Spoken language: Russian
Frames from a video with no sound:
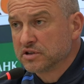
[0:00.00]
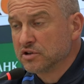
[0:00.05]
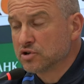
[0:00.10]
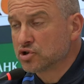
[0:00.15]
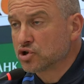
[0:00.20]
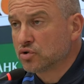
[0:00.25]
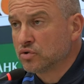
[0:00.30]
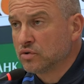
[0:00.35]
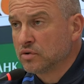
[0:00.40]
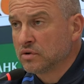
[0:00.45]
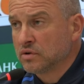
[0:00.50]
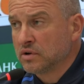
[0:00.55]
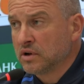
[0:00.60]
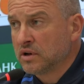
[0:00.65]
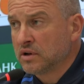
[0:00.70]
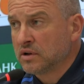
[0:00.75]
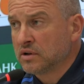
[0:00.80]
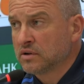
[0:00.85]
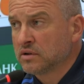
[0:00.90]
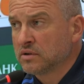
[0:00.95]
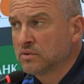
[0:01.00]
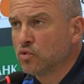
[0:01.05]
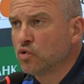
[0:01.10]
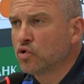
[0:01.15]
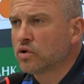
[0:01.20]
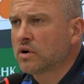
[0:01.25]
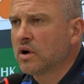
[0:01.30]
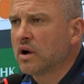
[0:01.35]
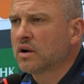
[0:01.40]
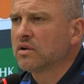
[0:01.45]
слышу, э,
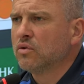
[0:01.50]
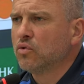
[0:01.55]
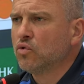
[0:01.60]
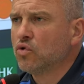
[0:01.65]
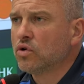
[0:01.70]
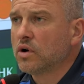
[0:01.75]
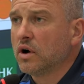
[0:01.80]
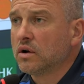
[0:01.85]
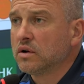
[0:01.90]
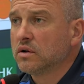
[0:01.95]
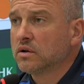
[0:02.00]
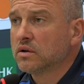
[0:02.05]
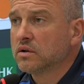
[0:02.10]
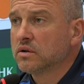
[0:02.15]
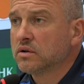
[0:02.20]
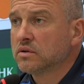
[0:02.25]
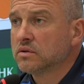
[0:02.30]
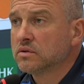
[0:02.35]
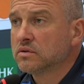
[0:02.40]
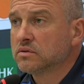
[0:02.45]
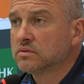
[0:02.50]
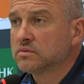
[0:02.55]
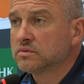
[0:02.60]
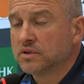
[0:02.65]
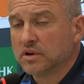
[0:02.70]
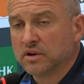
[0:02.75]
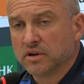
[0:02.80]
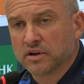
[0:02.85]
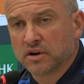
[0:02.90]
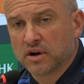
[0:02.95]
ух, как ухо,
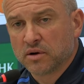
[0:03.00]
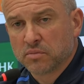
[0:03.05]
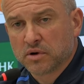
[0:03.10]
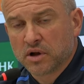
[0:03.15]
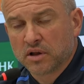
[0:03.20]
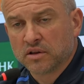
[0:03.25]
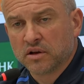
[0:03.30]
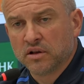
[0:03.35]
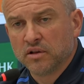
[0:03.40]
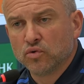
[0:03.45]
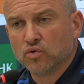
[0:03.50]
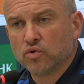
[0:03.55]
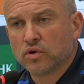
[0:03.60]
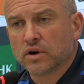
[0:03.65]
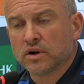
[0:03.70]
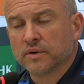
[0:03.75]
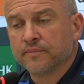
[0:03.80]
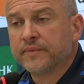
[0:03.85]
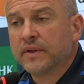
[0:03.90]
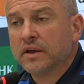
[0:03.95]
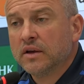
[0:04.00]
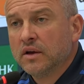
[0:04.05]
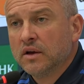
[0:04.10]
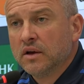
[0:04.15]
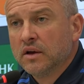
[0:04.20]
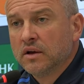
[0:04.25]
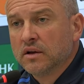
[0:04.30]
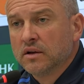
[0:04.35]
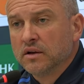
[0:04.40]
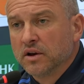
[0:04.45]
телеграм-канал Уха.
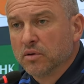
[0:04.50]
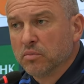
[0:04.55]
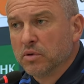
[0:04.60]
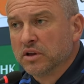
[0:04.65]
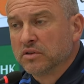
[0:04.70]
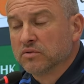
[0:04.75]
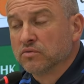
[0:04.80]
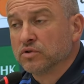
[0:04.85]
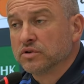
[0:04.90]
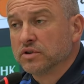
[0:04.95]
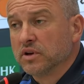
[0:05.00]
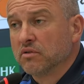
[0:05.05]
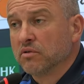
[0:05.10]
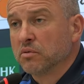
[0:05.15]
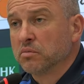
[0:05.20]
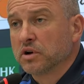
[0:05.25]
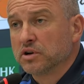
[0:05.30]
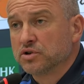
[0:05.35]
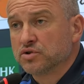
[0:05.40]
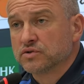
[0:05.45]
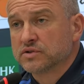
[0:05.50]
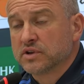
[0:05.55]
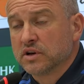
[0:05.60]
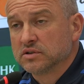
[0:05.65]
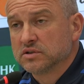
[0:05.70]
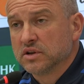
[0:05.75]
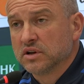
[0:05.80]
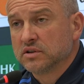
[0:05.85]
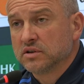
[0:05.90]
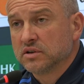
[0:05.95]
Ребят, вот я вам хочу
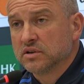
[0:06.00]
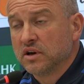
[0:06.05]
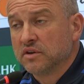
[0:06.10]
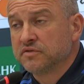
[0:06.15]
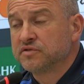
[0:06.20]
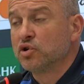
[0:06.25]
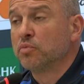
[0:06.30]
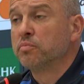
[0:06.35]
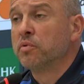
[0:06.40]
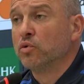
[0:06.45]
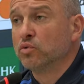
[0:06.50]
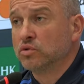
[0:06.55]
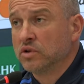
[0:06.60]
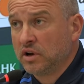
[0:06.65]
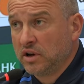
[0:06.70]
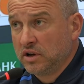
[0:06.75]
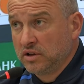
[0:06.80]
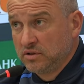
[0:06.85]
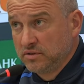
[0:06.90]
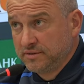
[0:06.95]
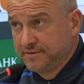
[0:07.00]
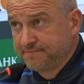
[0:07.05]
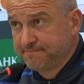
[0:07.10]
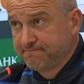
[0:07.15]
сказать, я все поудалял